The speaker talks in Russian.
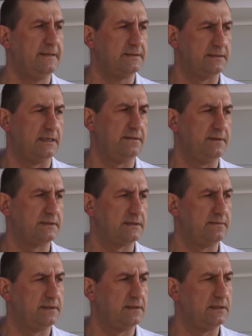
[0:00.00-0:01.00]

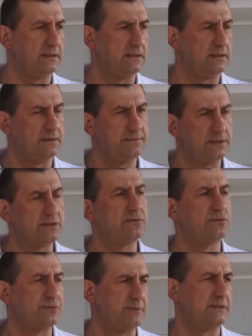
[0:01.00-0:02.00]
Соответственно, все службы